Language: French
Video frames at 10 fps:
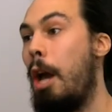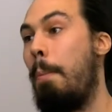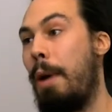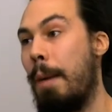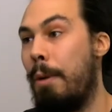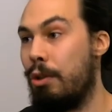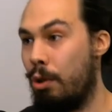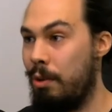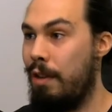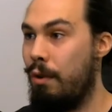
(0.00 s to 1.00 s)
pourrait au
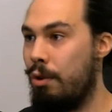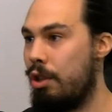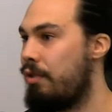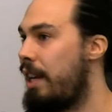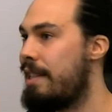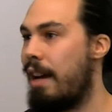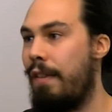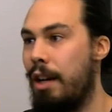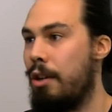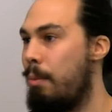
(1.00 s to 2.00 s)
niveau juste faire des
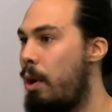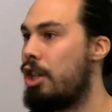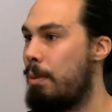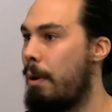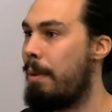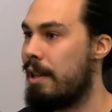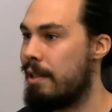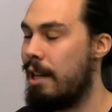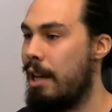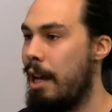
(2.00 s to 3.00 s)
affaires que moi j'ai pas pensé.